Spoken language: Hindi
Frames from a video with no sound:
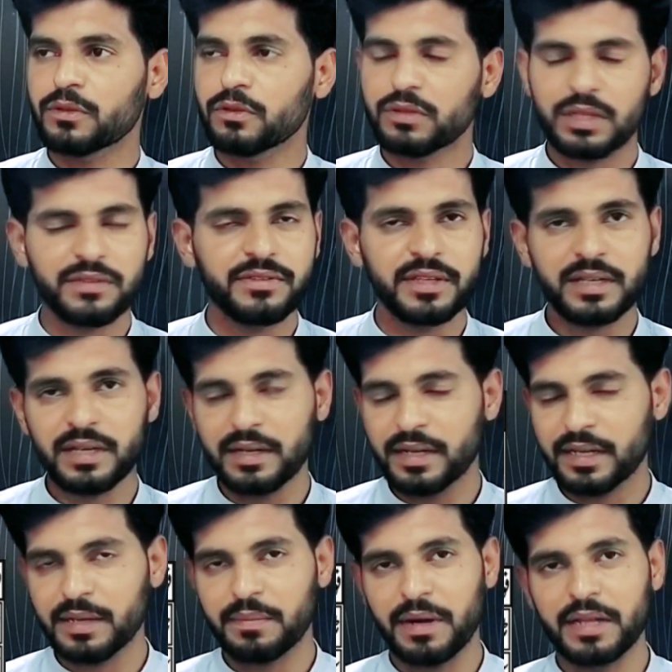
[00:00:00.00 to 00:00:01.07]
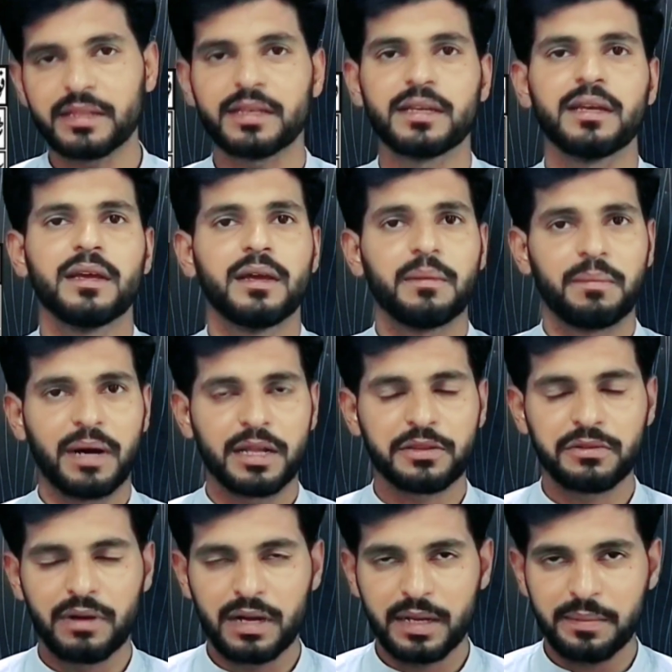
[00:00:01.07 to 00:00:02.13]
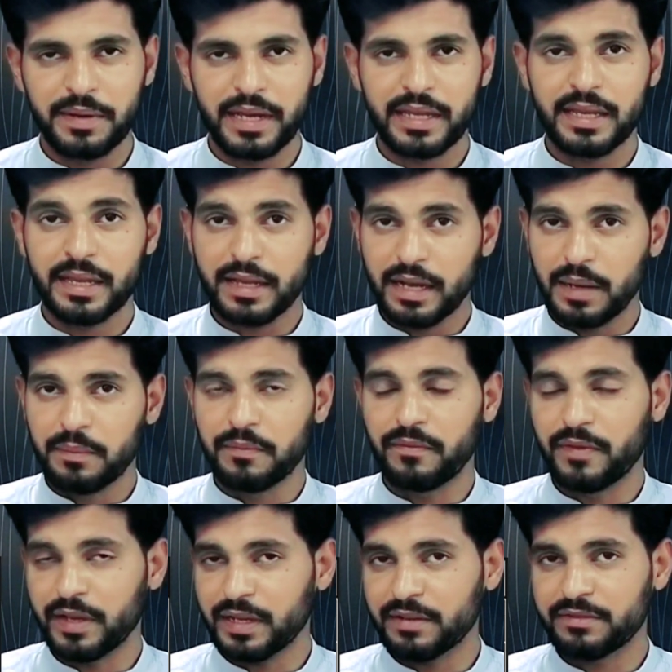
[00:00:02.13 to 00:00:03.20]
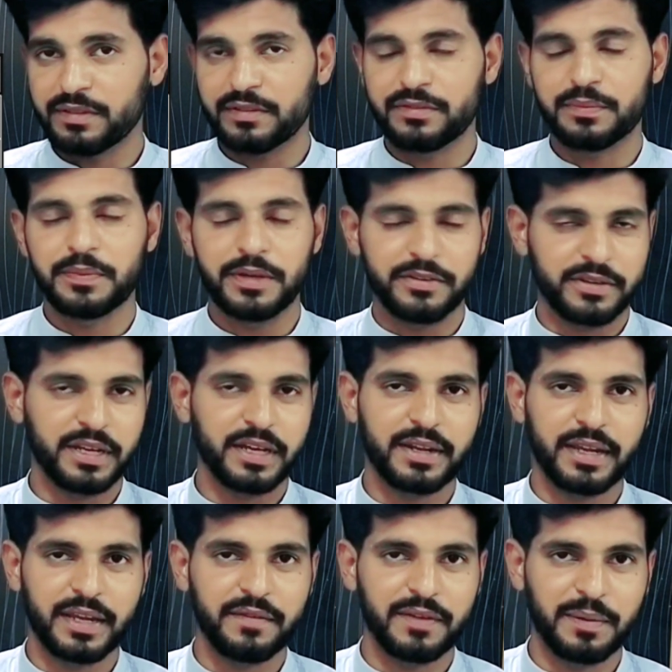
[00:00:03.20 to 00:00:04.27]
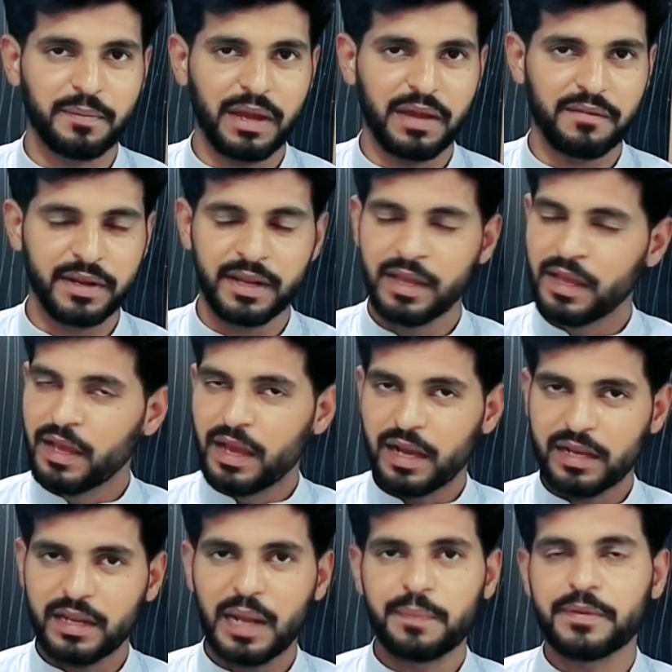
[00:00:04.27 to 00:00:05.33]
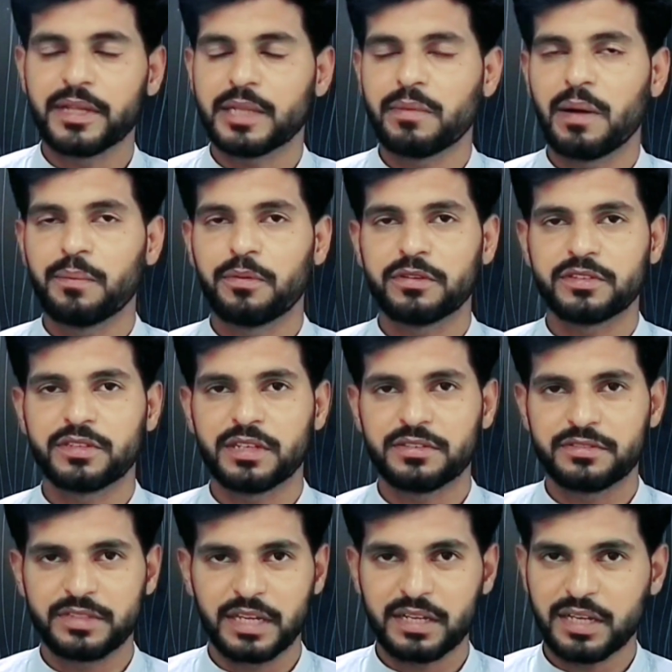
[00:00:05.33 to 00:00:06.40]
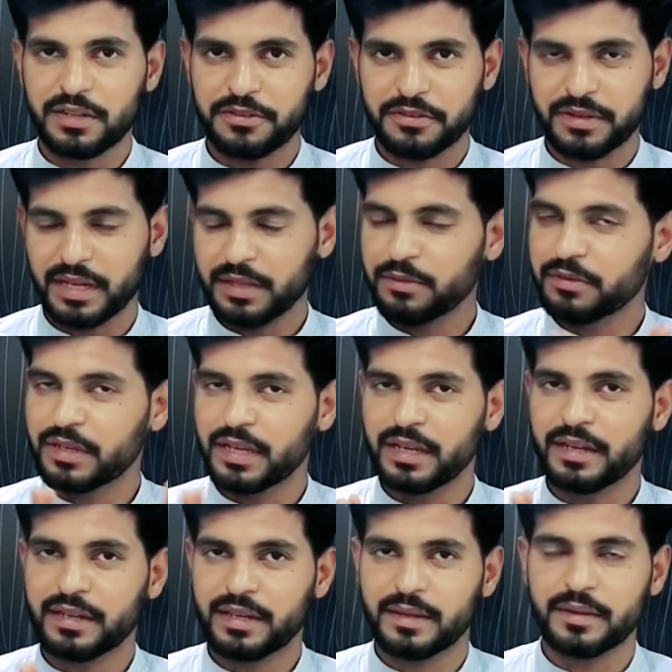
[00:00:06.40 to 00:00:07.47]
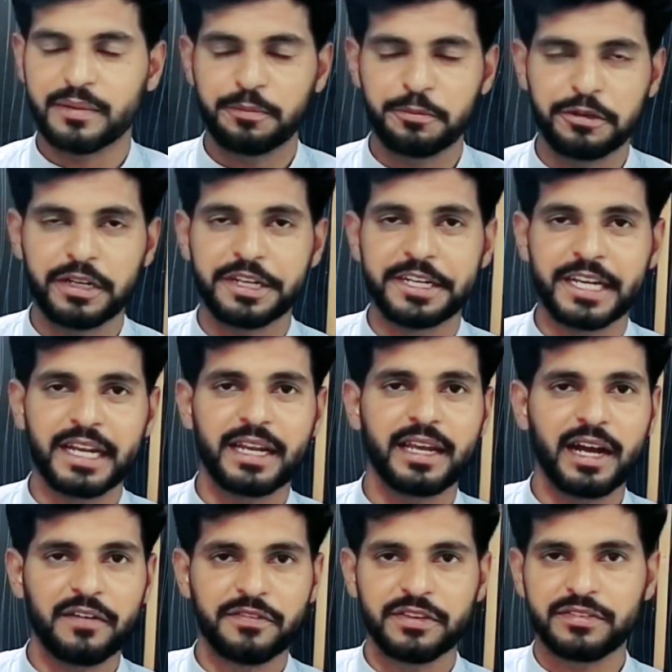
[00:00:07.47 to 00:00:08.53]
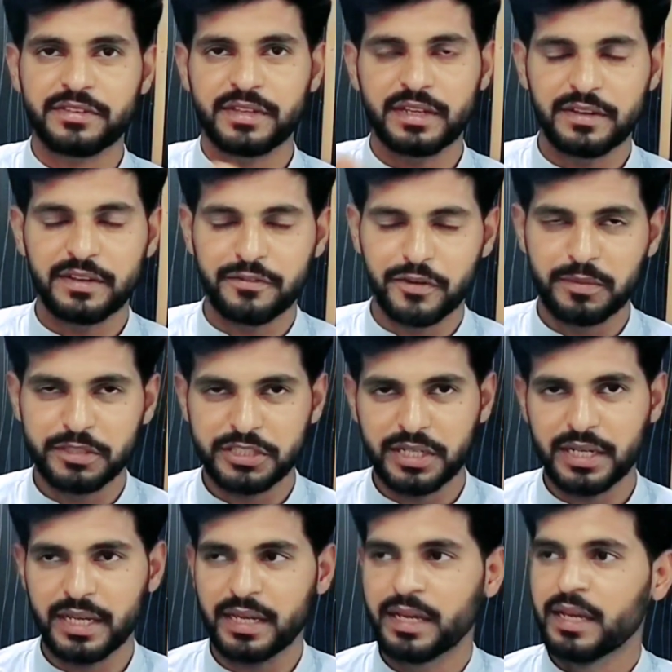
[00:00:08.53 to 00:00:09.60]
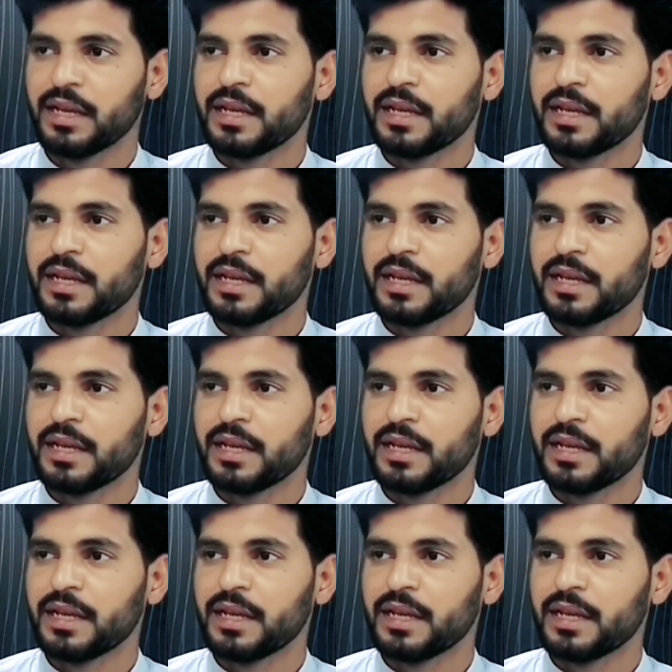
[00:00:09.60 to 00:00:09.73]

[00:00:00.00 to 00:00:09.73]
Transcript: तो तस्दीक करने के बाद ही बात को आगे बढ़ाइएगा हम वैकेंसीज पेश कर रहे हैं वन बाय वन अगर आप ये तमाम पोजीशंस चेक कर चुके हैं तो ये इनकी पूरी डिटेल है आप इसकी इन्फॉर्मेशन है